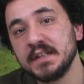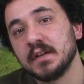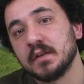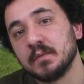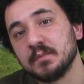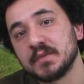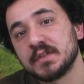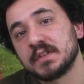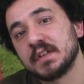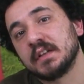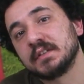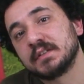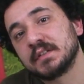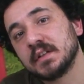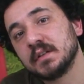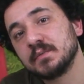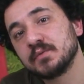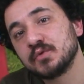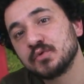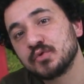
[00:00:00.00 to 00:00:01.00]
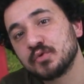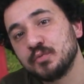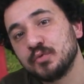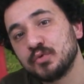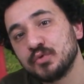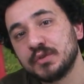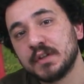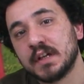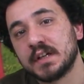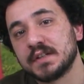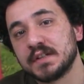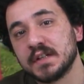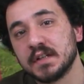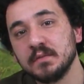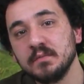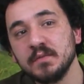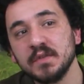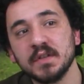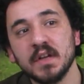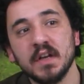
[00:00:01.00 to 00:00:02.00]
yapmış. Yani Trabzonspor'u tercih
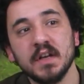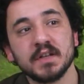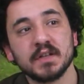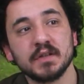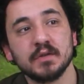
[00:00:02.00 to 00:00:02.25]
etmiş.